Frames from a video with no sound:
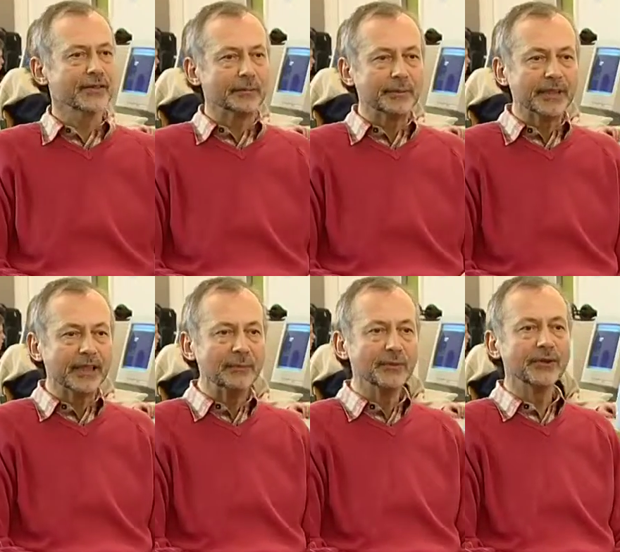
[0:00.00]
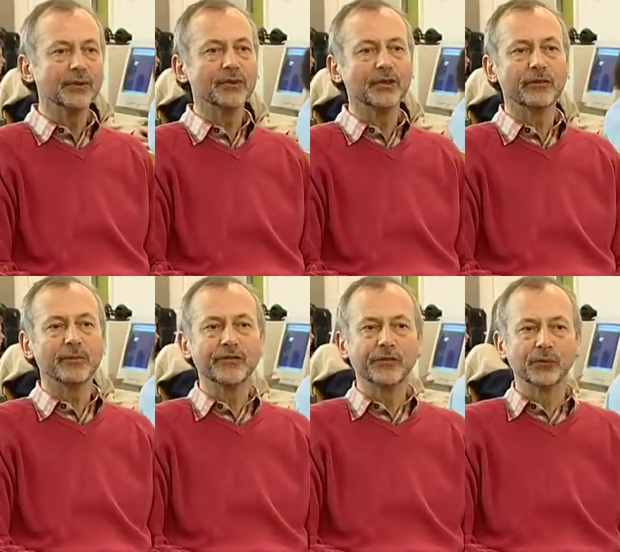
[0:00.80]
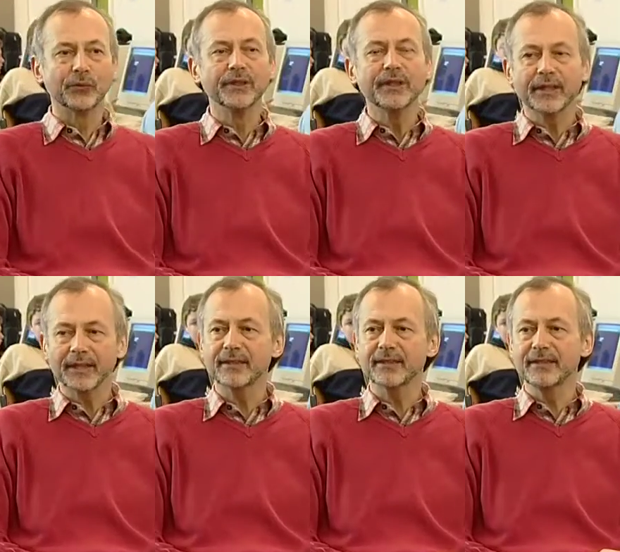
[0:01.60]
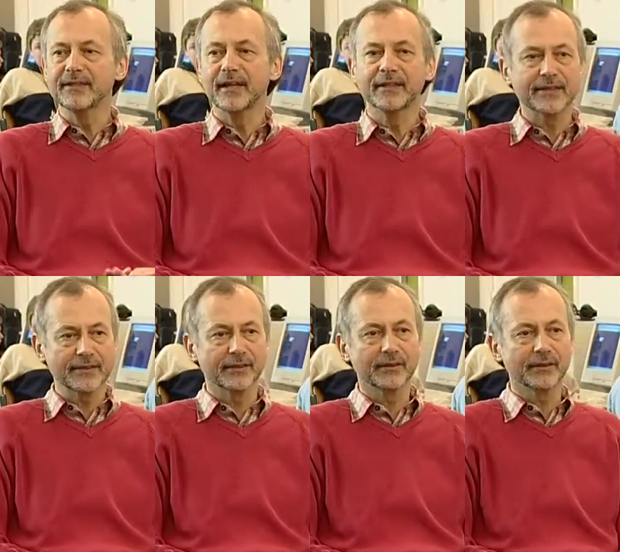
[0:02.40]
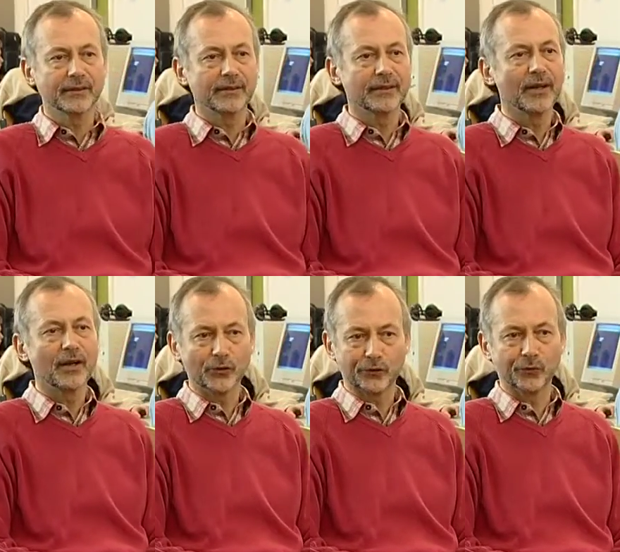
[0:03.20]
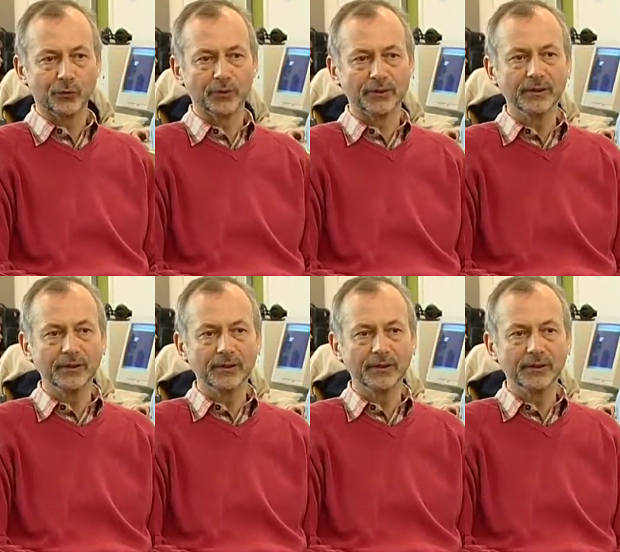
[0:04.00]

Bremen und Informationen direkt in dieser Adresse äh, herauszusuchen.